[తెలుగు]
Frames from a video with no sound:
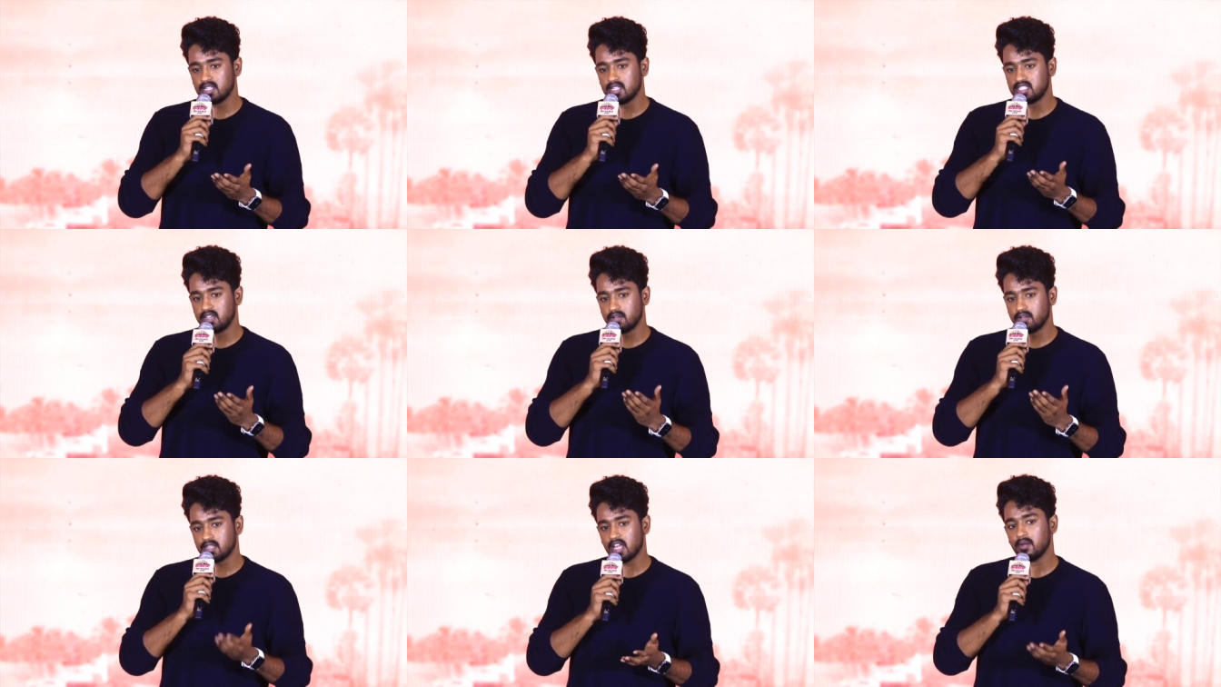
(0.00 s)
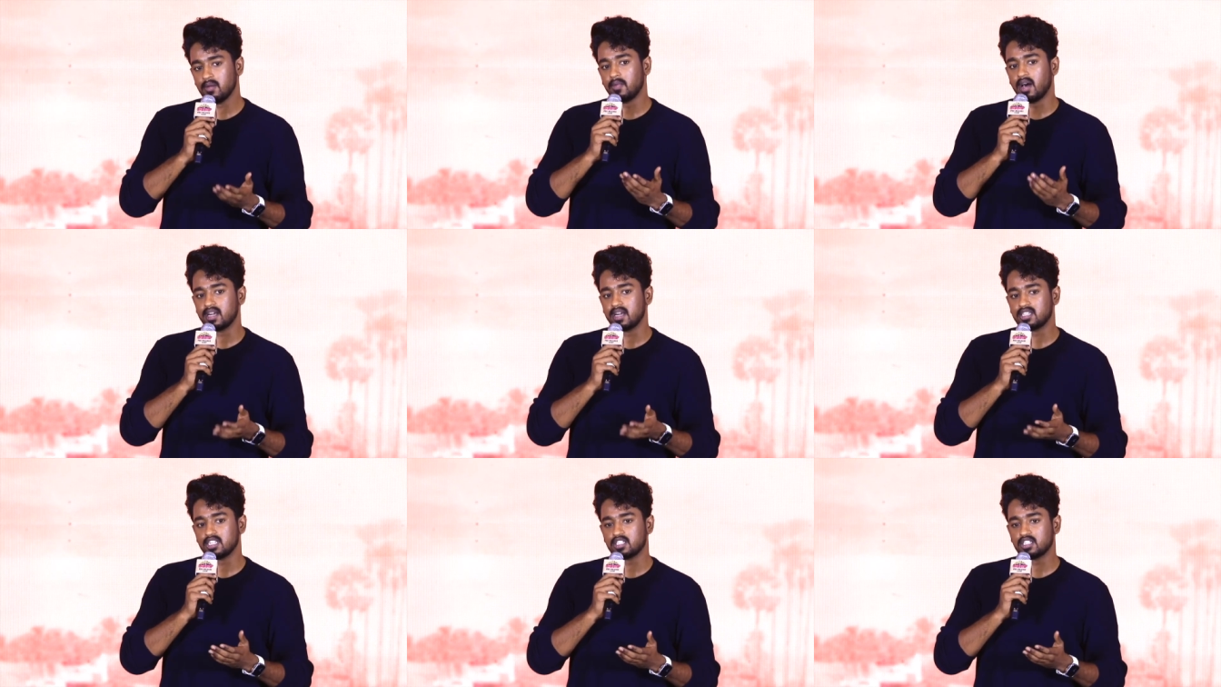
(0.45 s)
జీవితాలు
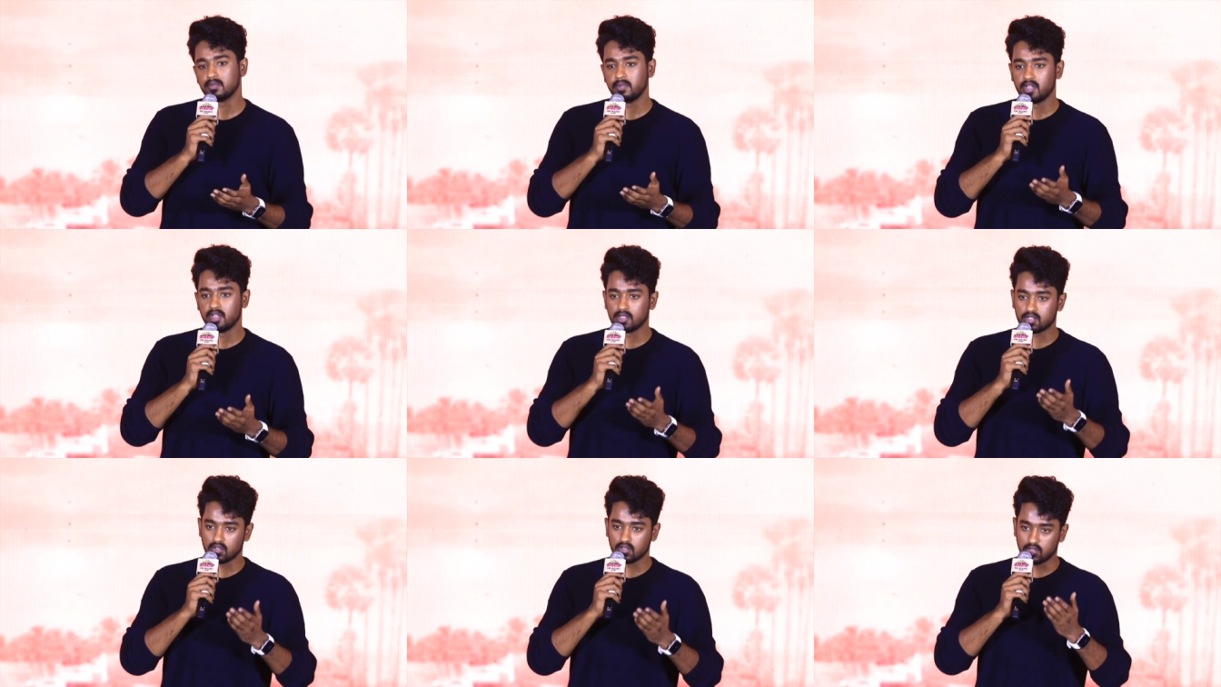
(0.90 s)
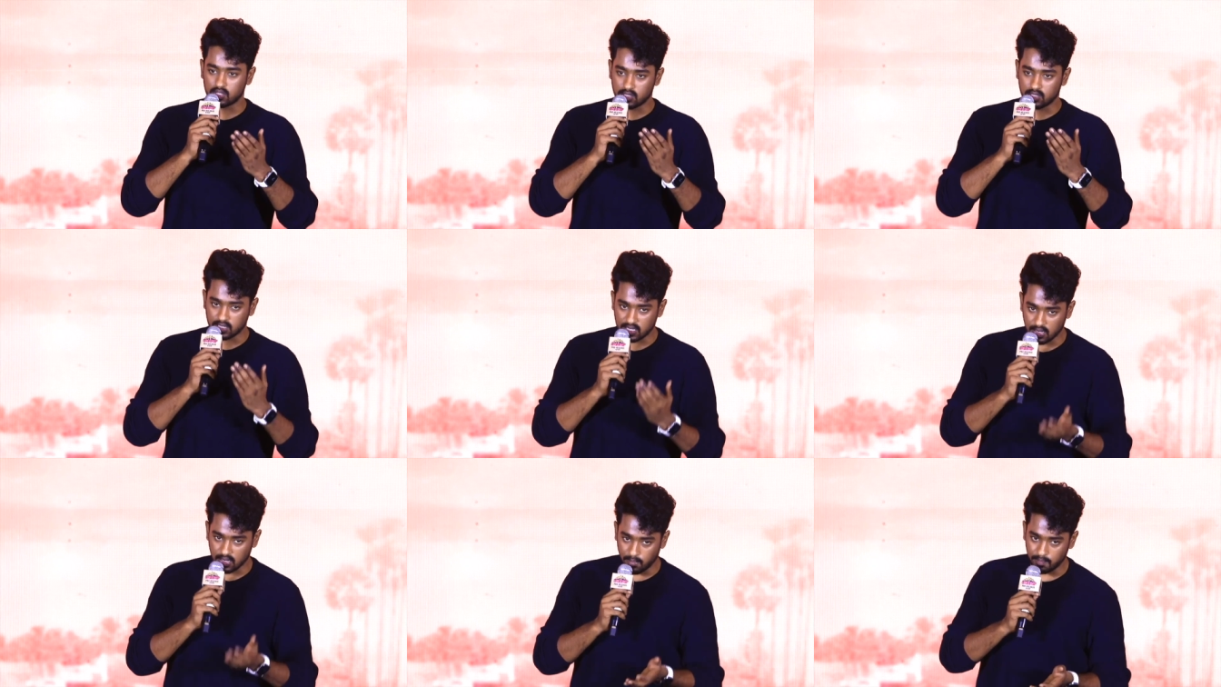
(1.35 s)
మార్చచ్చు మీరు సో
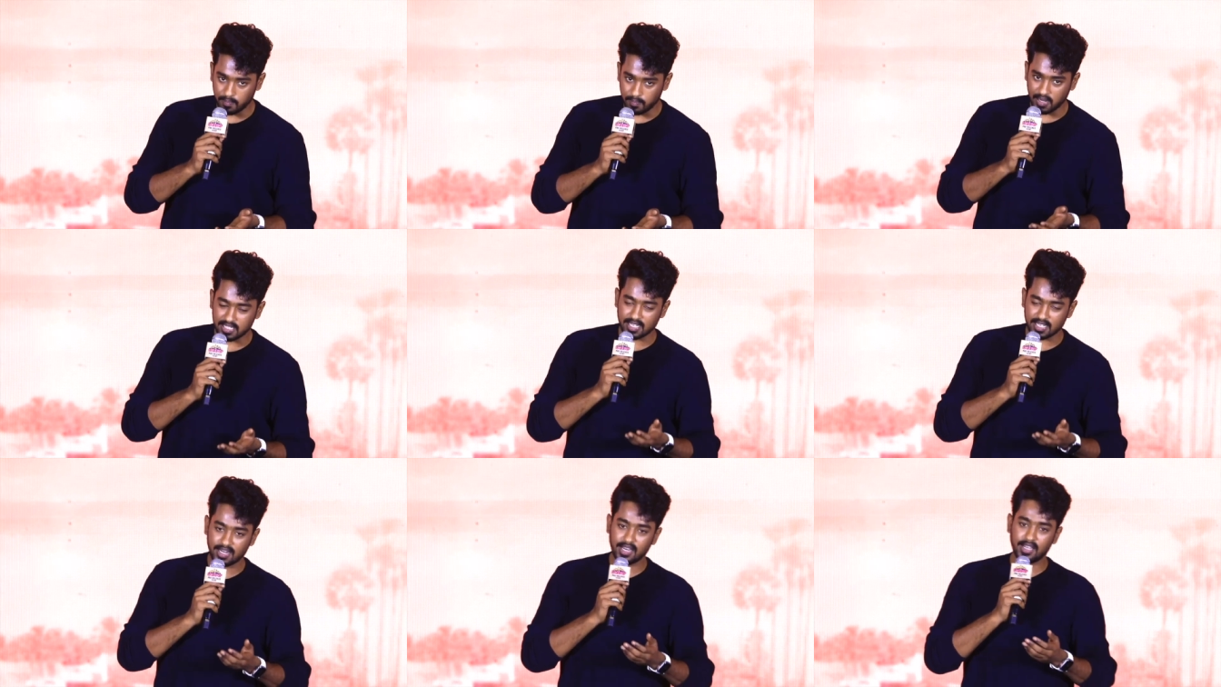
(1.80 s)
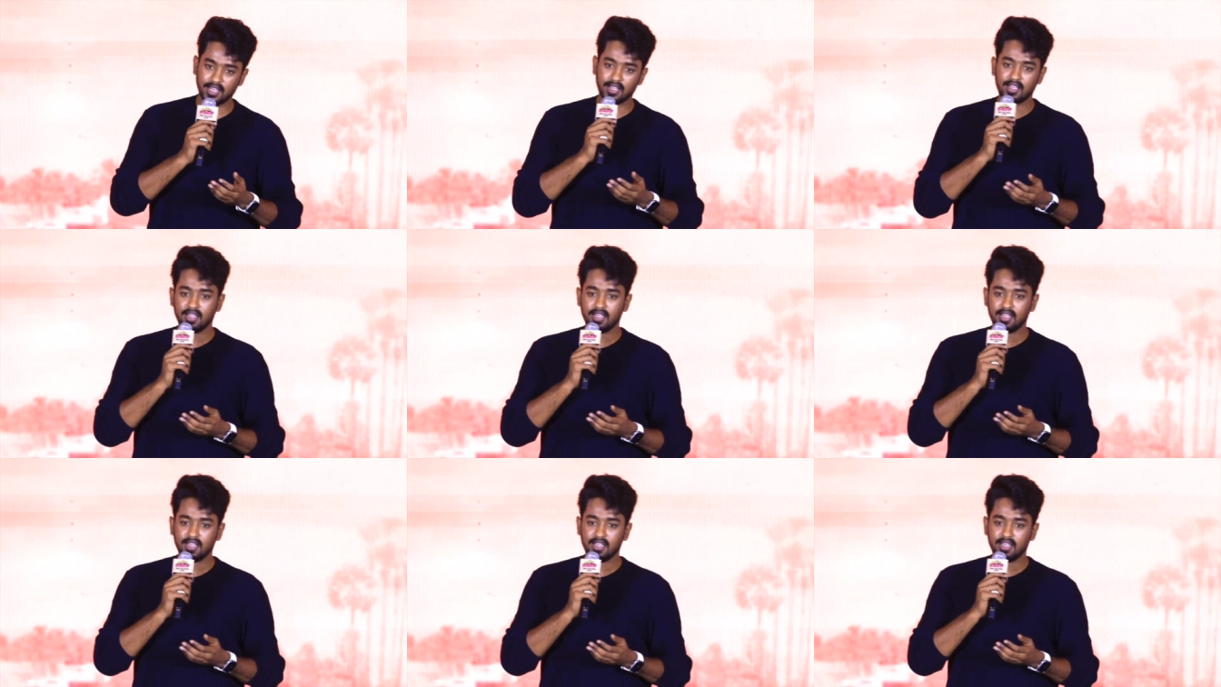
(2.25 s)
కంపల్సరీ